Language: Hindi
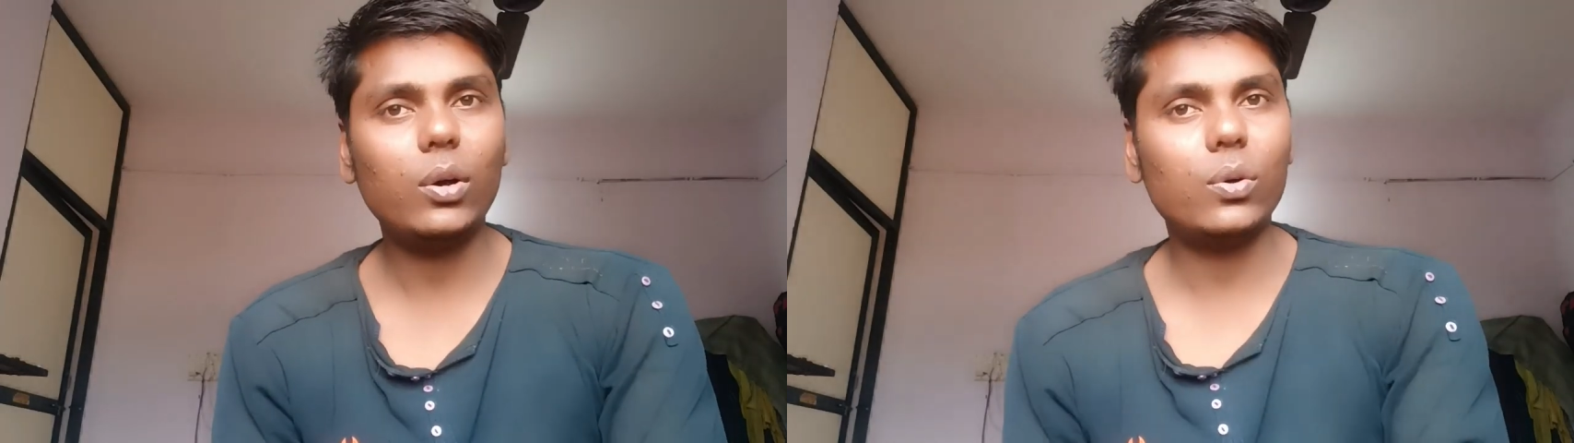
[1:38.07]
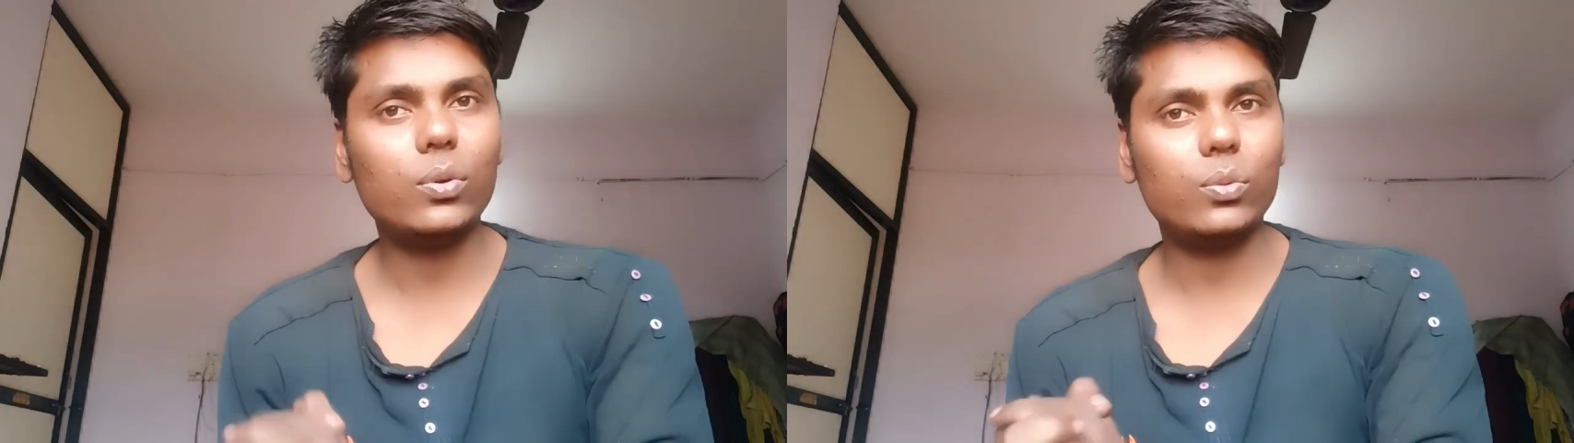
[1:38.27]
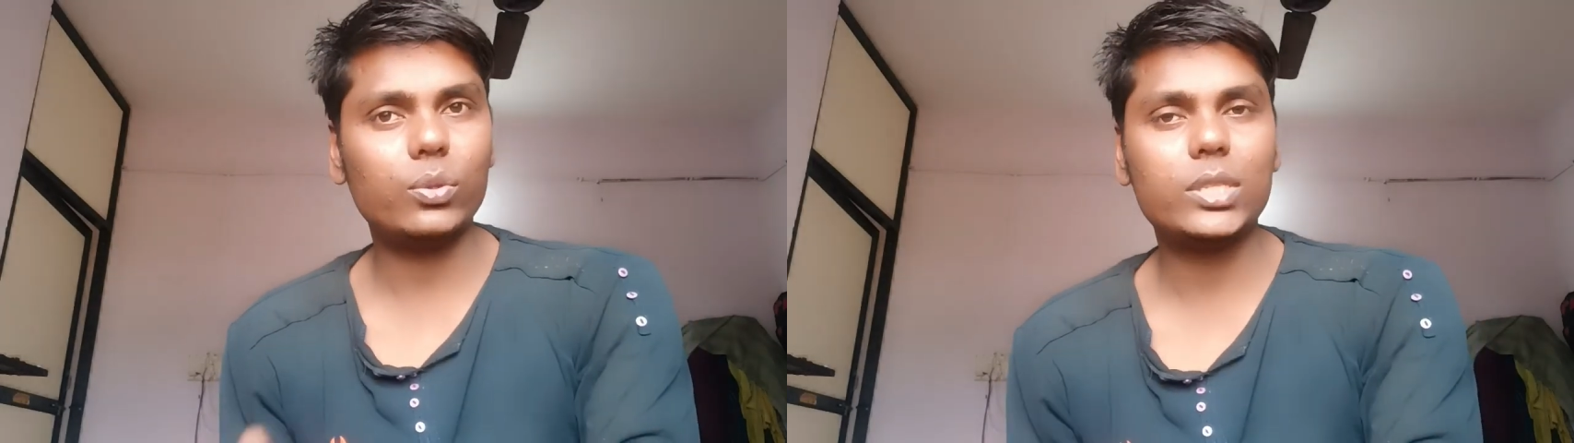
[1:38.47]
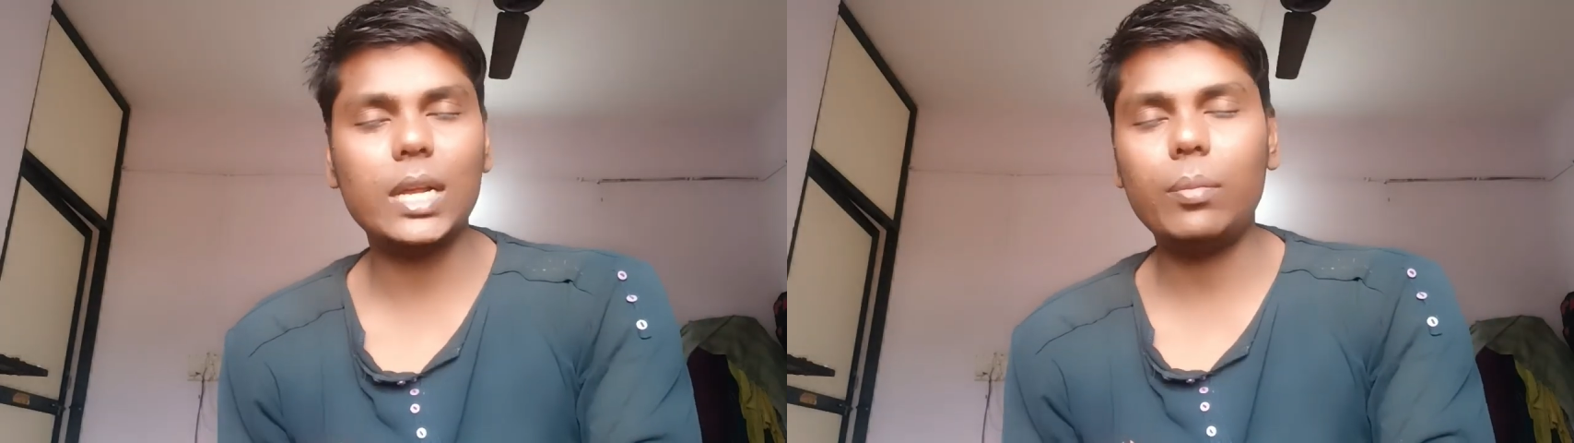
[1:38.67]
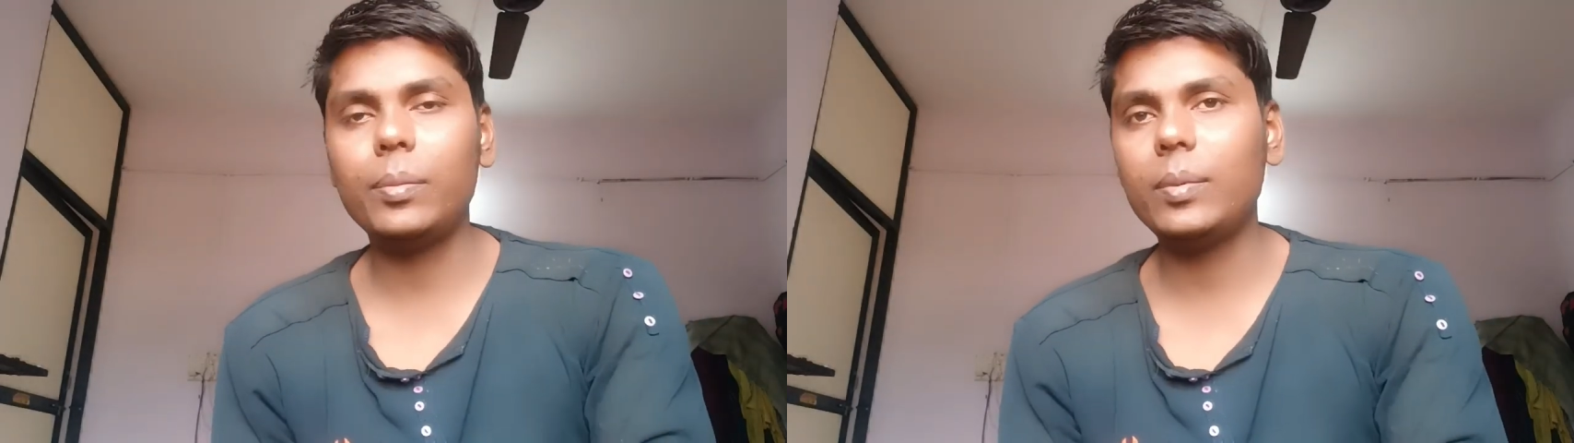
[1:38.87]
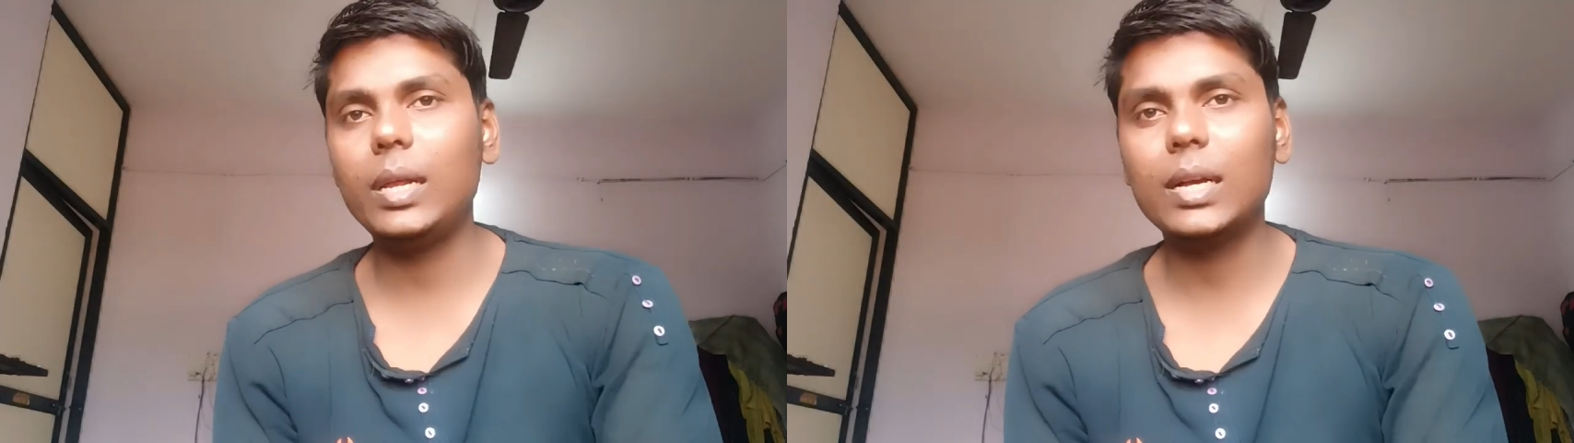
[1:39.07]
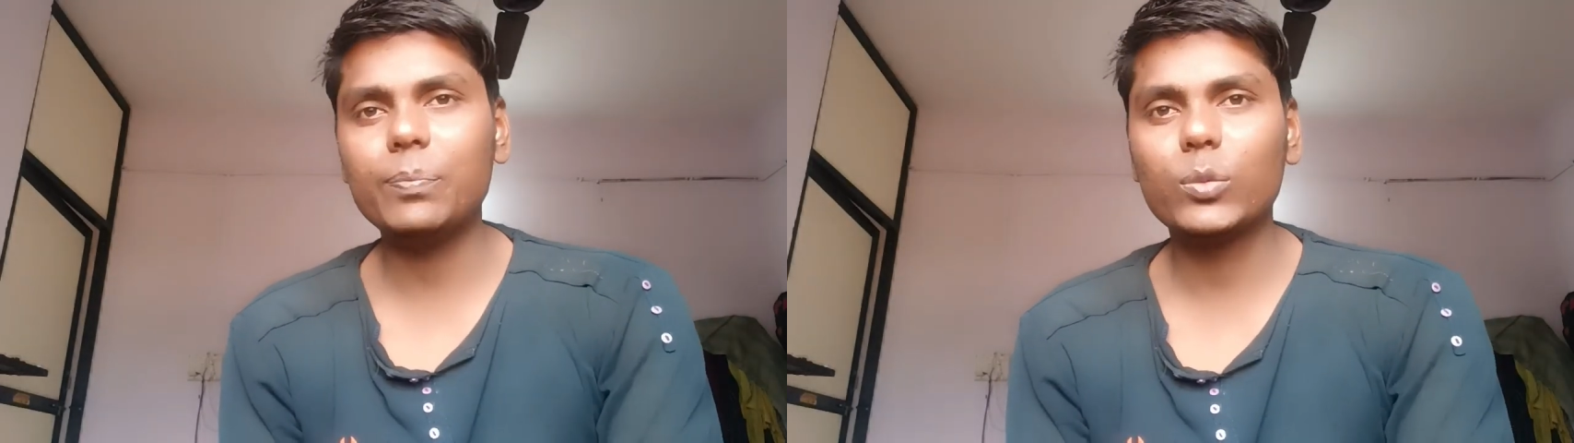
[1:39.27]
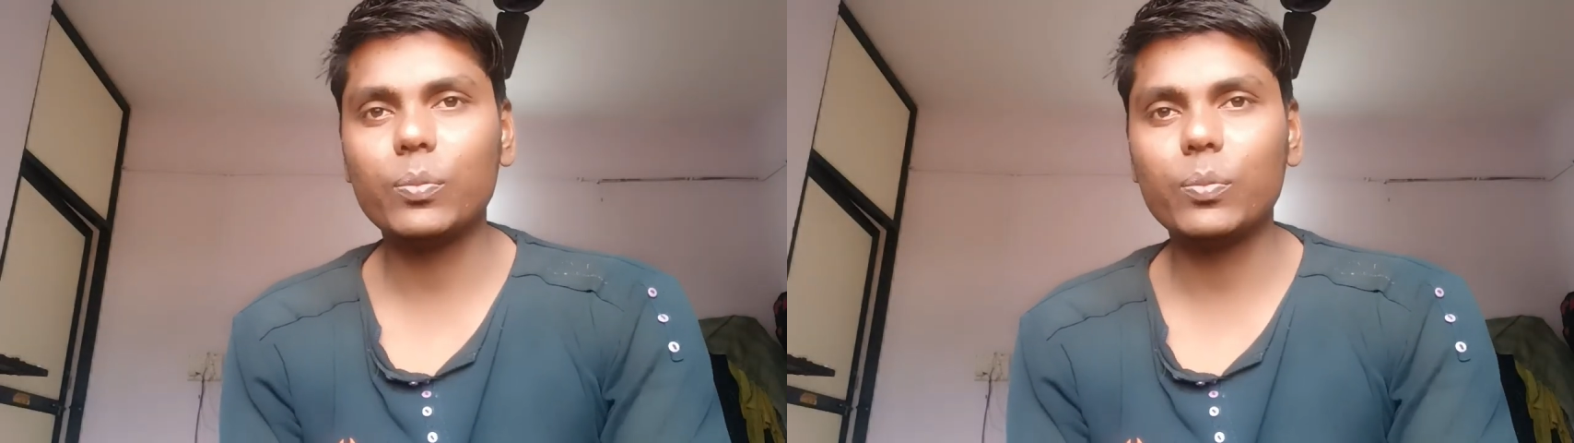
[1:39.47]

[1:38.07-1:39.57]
और उस चैनल पे मिलेगा तो